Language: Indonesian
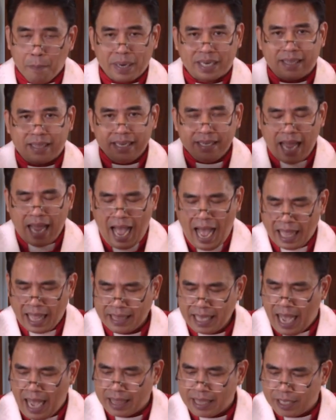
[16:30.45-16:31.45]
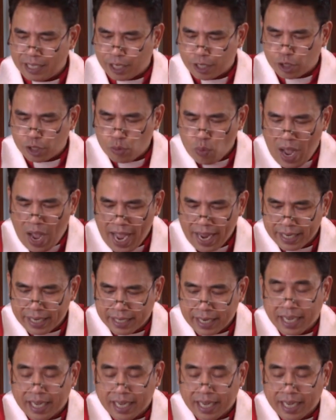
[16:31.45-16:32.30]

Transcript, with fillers: bertindak hati-hati sesuai